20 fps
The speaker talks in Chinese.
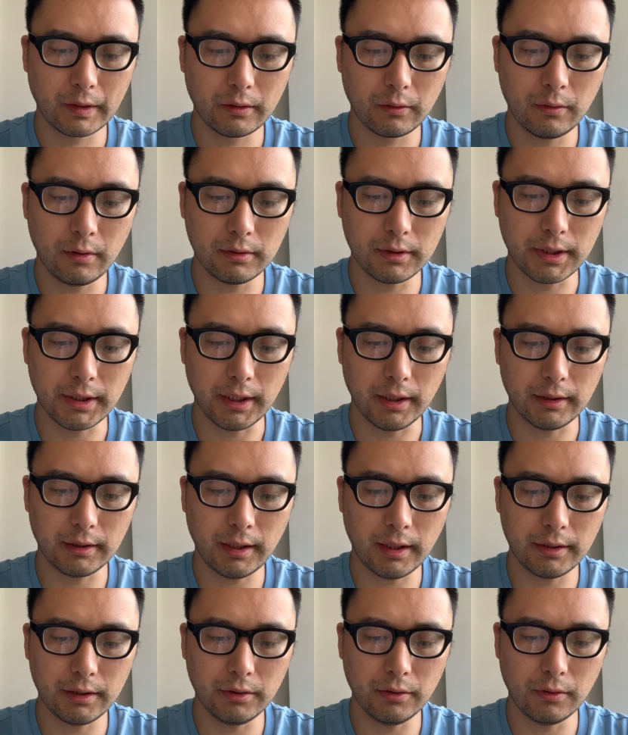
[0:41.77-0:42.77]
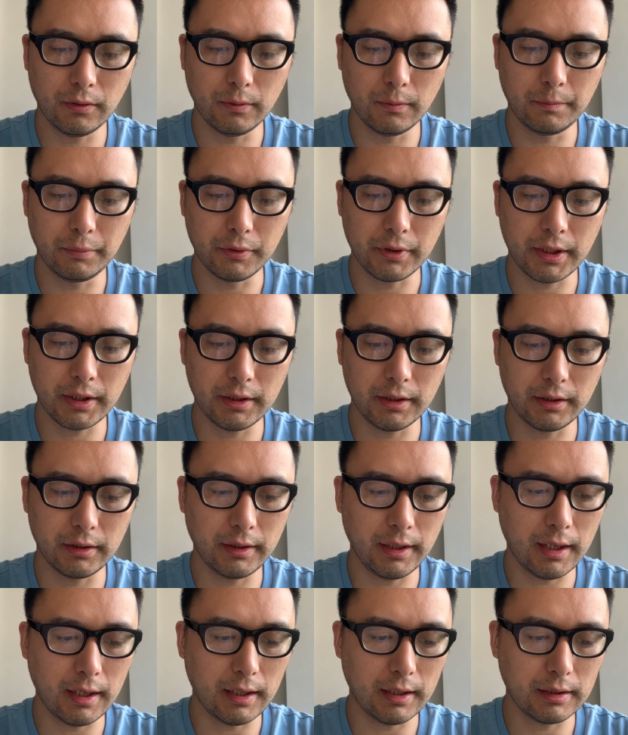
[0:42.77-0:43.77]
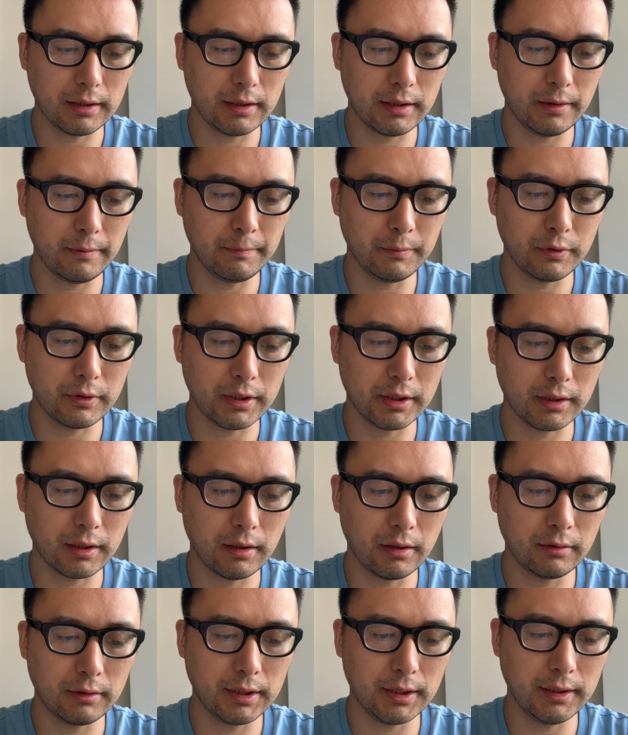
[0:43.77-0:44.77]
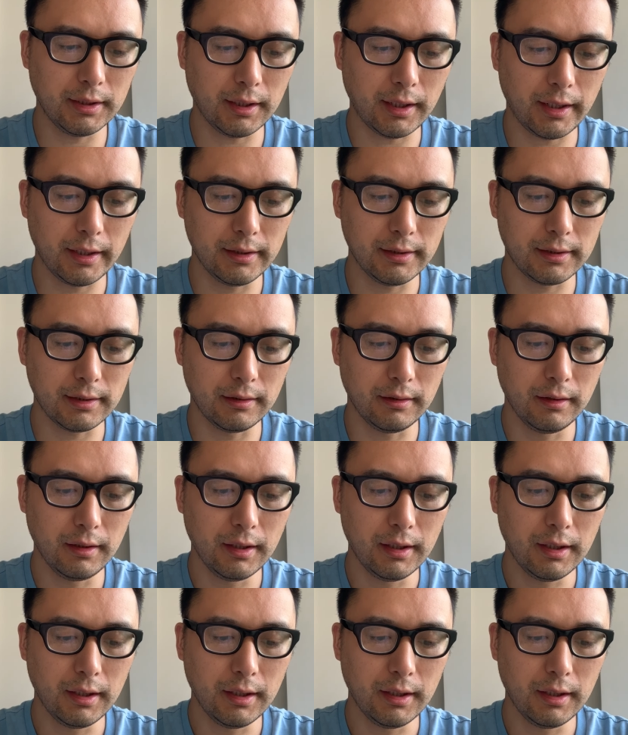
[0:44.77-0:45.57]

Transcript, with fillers: 况且他又不是那真不知高低的孩子。